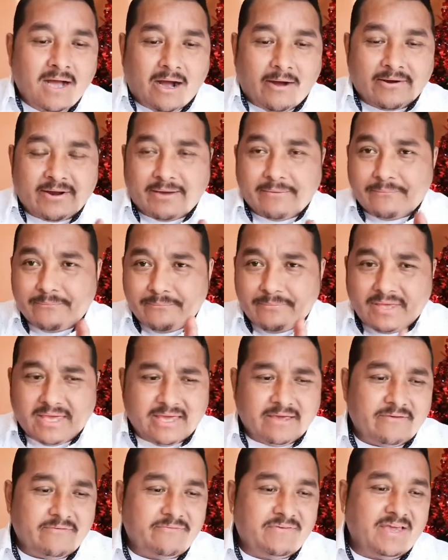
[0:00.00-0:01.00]
Ahora,
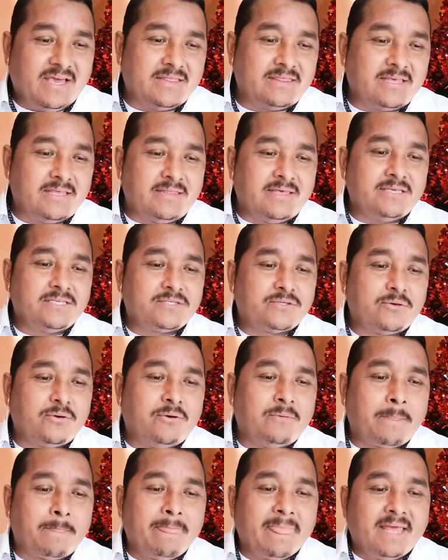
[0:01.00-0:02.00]
eh, fíjate en
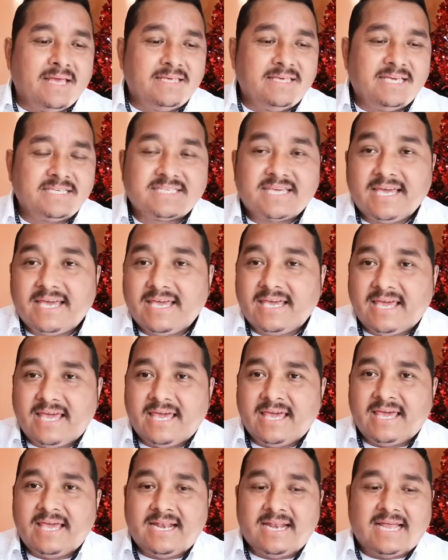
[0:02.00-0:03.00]
esto, y es
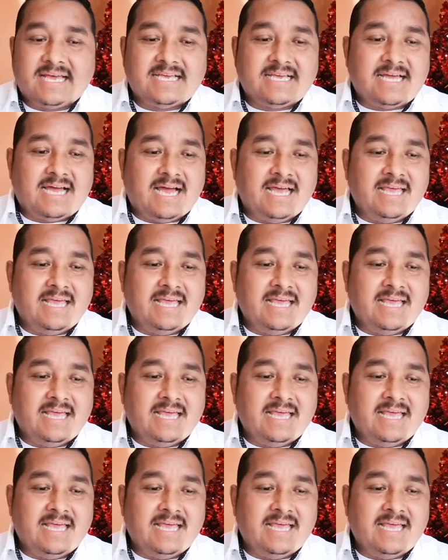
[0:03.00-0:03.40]
que eh, la,